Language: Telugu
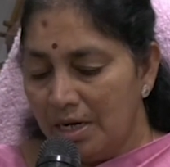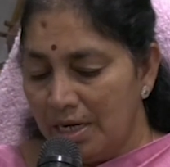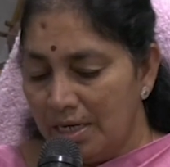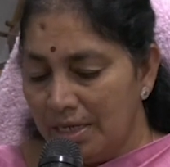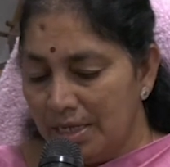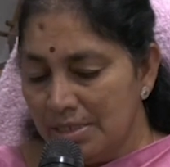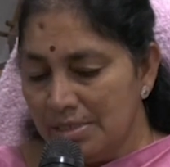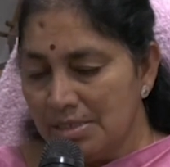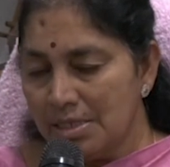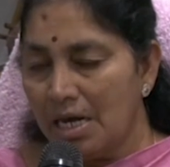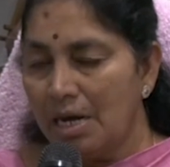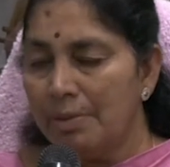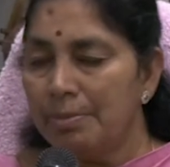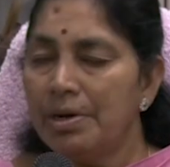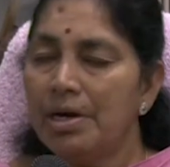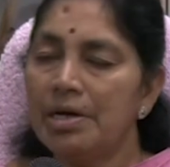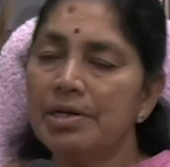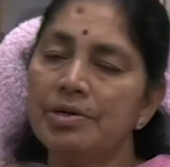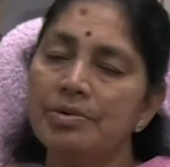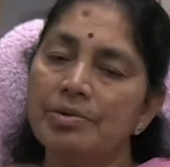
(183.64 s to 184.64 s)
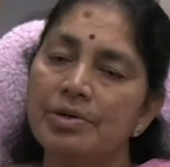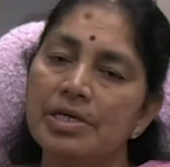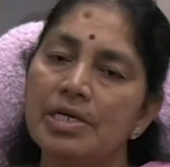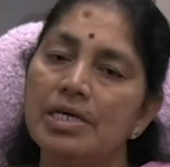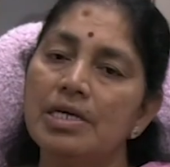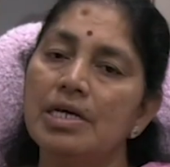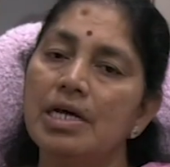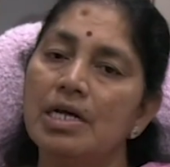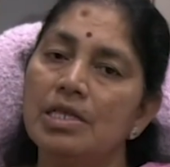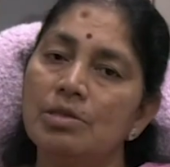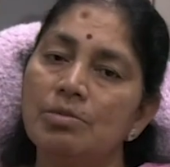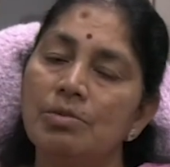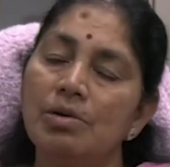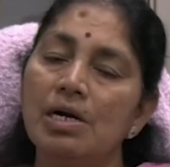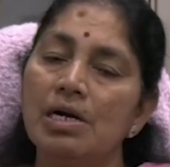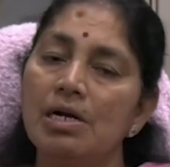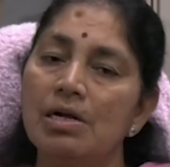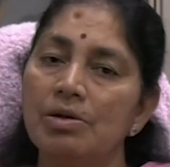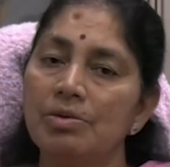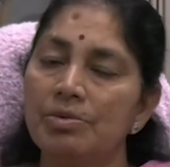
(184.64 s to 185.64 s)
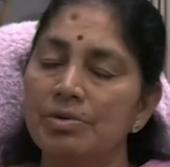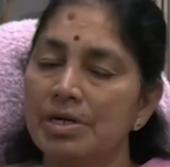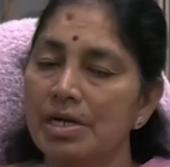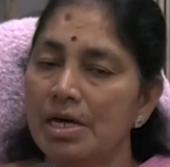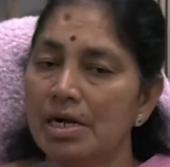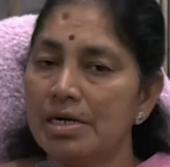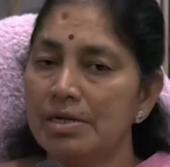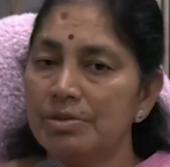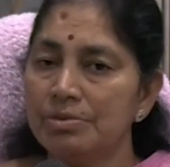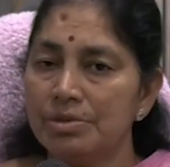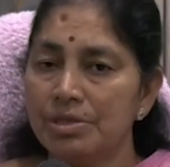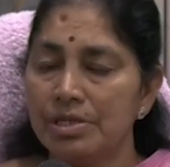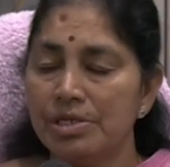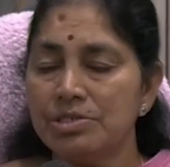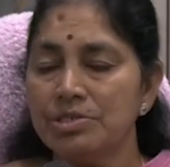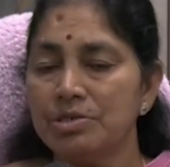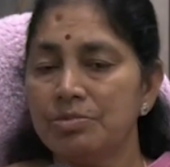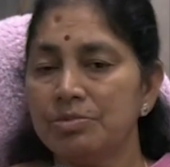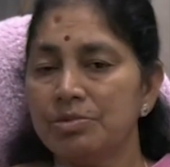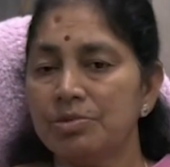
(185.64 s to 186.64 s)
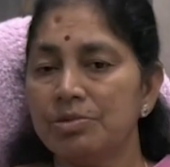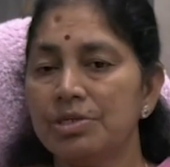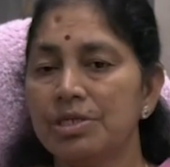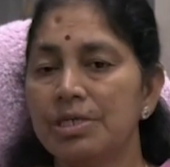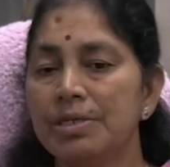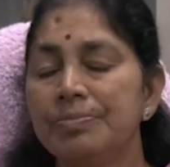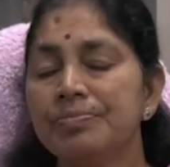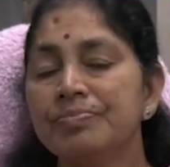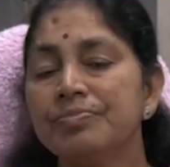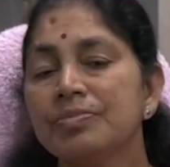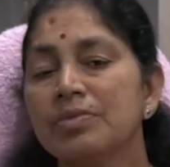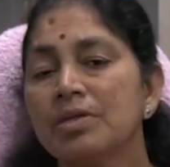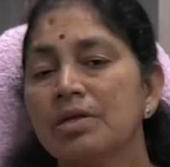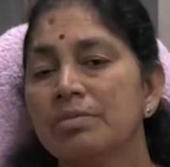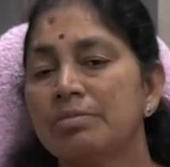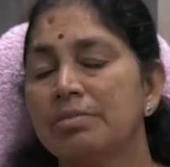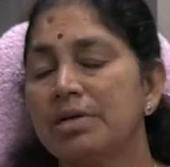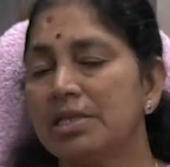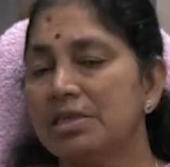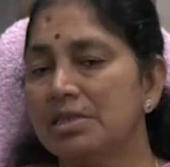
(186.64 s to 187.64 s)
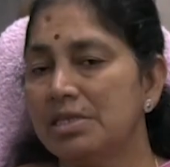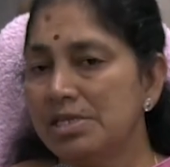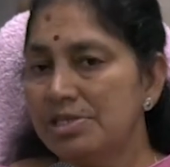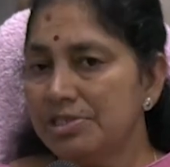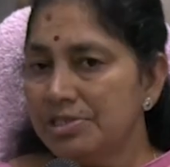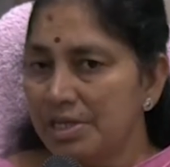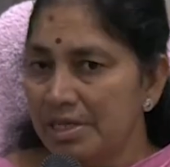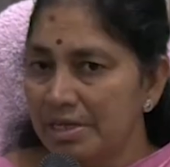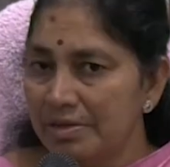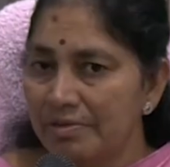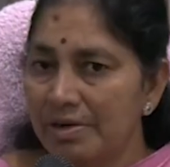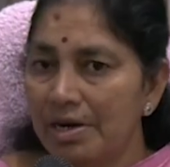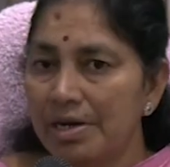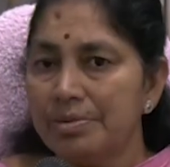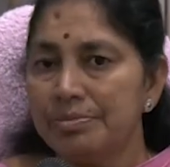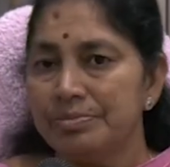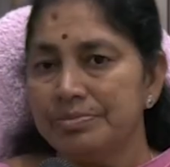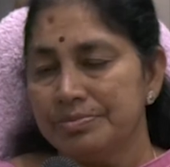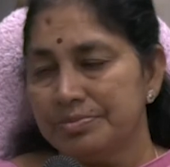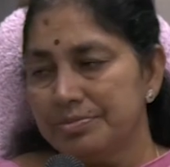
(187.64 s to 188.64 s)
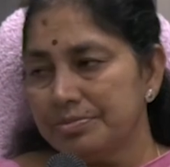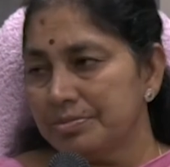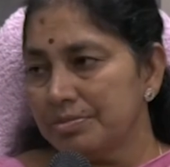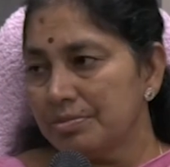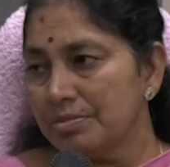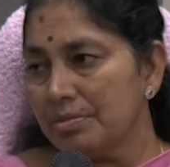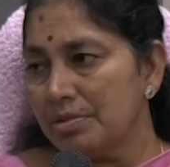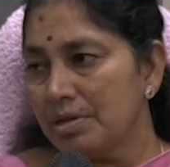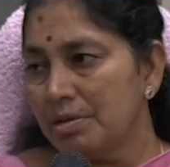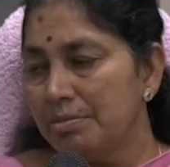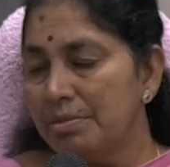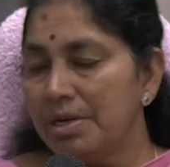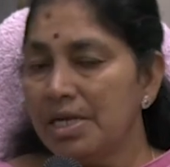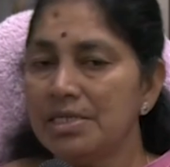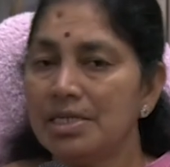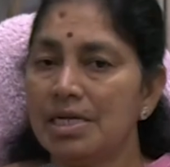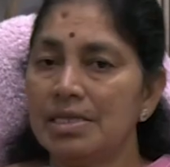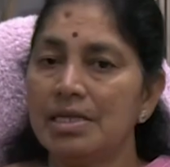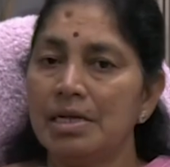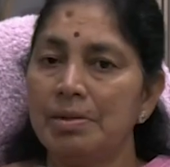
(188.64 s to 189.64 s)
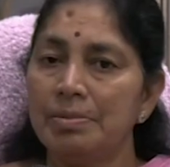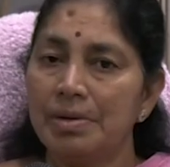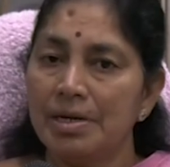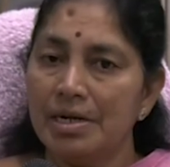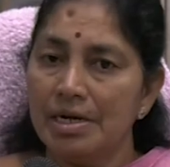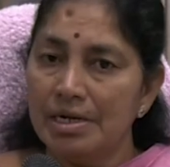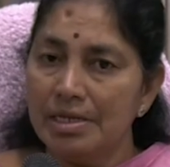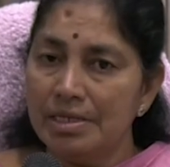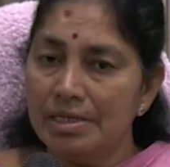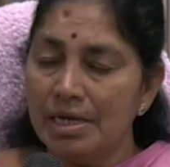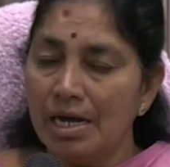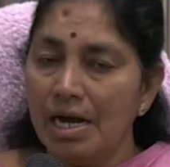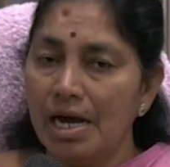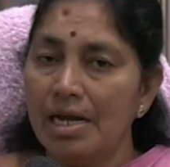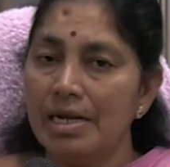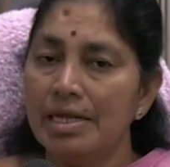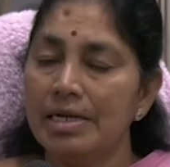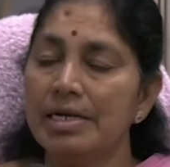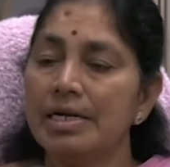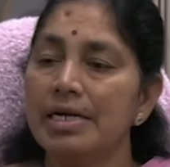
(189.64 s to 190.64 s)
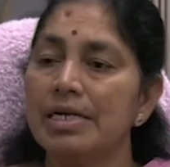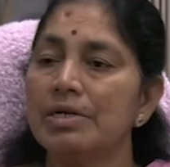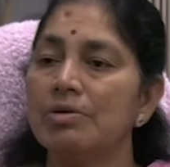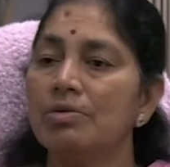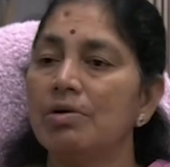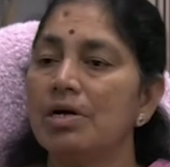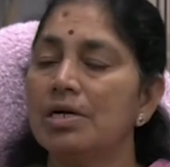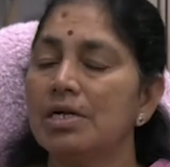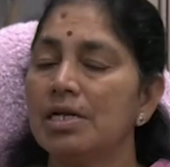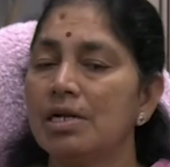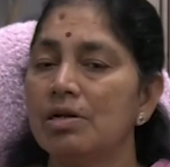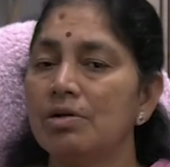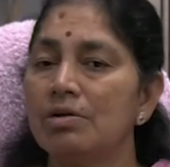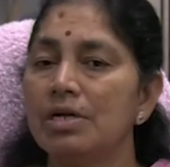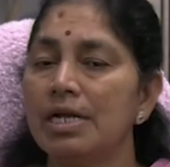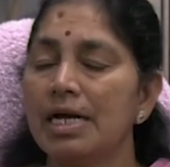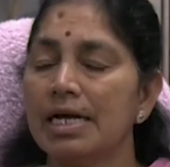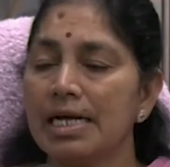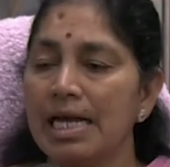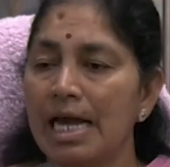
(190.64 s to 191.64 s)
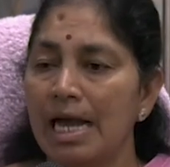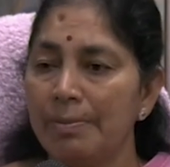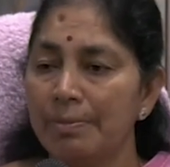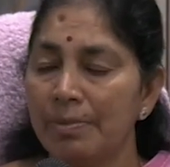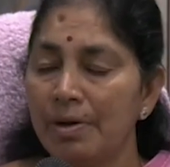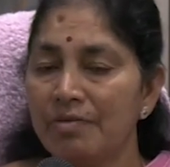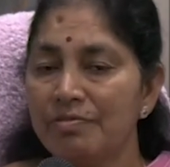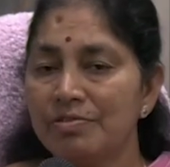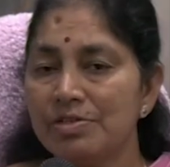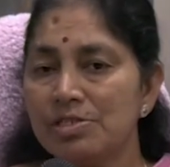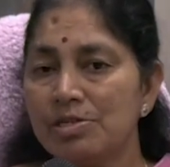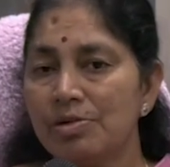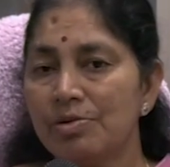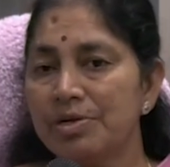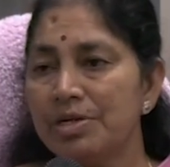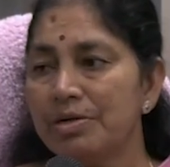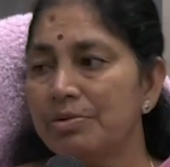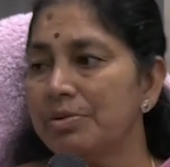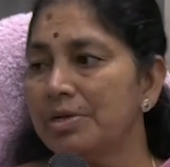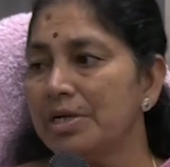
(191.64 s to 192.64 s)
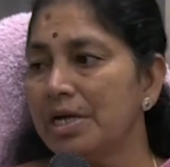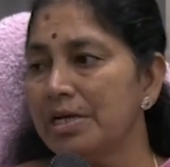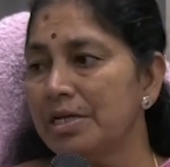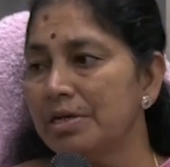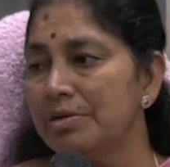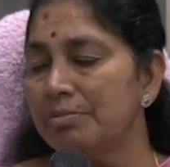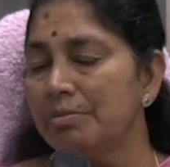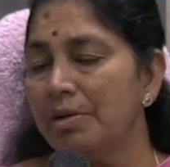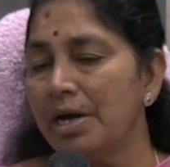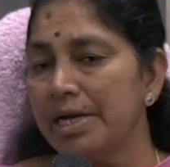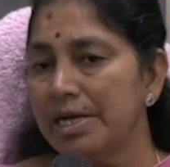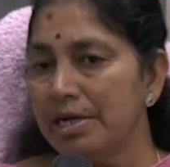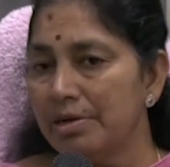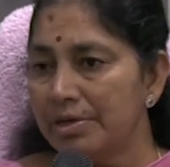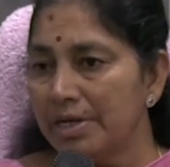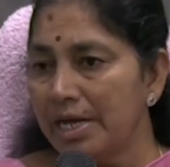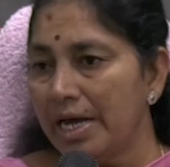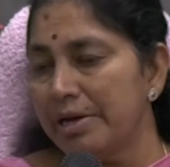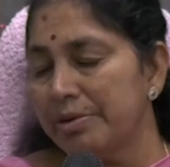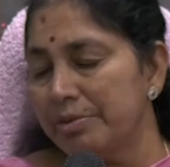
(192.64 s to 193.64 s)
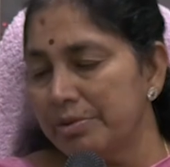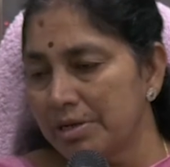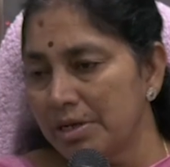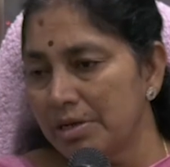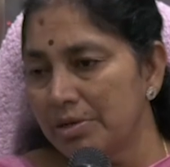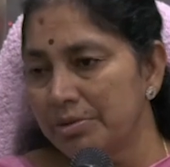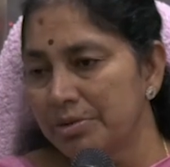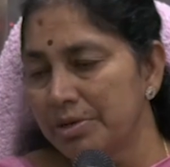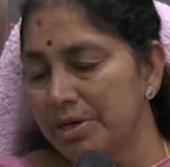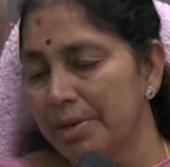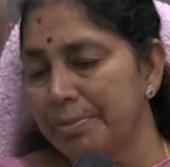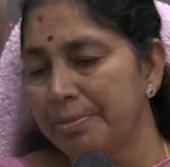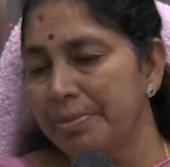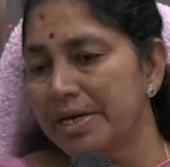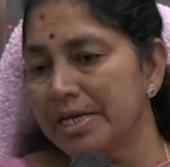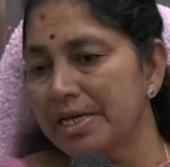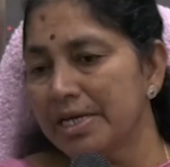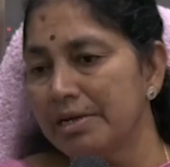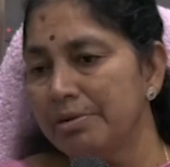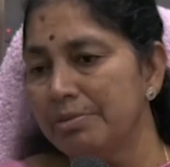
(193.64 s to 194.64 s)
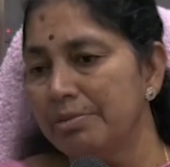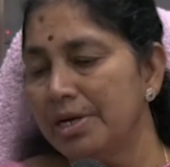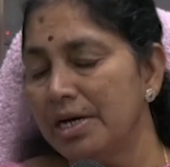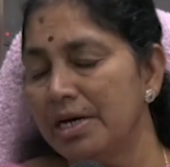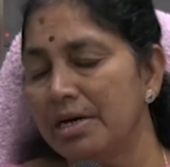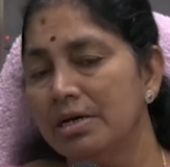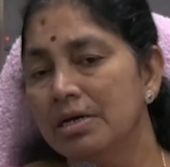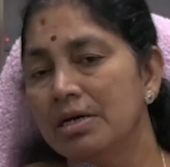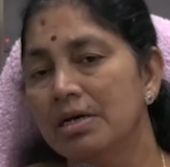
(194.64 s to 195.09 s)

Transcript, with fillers: అంటే సామాన్యుడికి అందుబాటులో ఉండాలనే ఉద్దేశంతో ప్రతి శనివారం ప్రజా దర్బార్ అనేది ఆలేరు హెడ్ క్వార్టర్లో నా క్యాంప్ ఆఫీస్లోనే ఉంటాను నేను మా ఇల్లు యారుగుట్టలో ఉన్నప్పటికీ కూడా